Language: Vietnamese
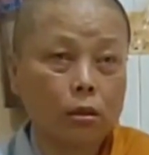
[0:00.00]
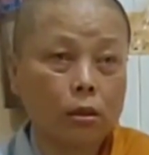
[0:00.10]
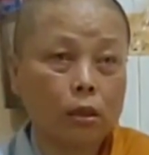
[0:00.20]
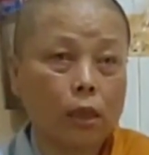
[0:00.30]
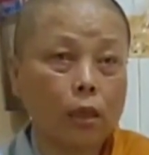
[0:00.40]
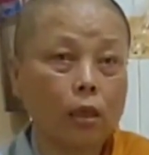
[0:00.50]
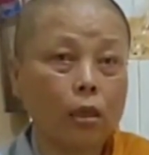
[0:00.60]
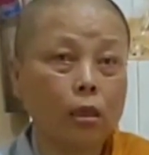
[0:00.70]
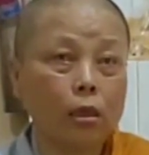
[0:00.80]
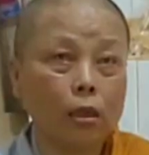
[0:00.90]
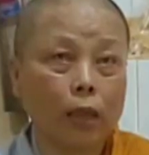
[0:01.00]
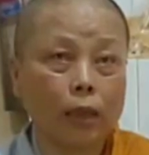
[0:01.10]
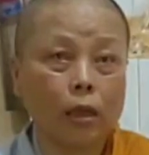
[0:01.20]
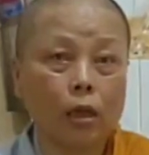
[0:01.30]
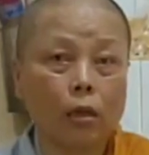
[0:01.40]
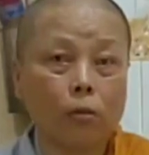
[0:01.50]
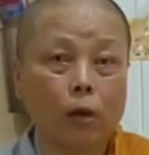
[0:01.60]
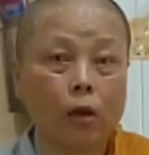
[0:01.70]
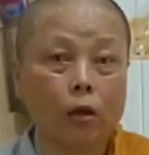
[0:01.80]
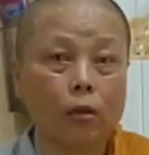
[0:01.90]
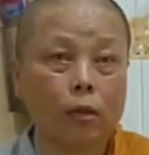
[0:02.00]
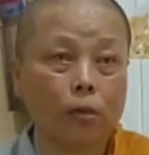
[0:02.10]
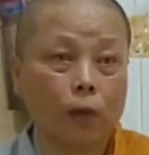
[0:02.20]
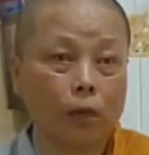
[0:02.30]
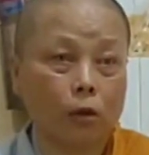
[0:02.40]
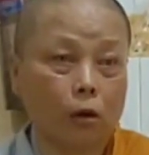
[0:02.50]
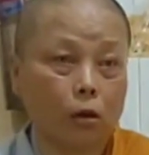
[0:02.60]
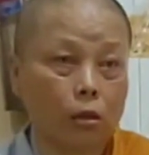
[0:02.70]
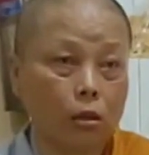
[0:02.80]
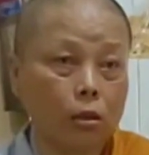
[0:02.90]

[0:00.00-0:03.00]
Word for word: Tại vì Đức Thầy là Đức Phật rồi,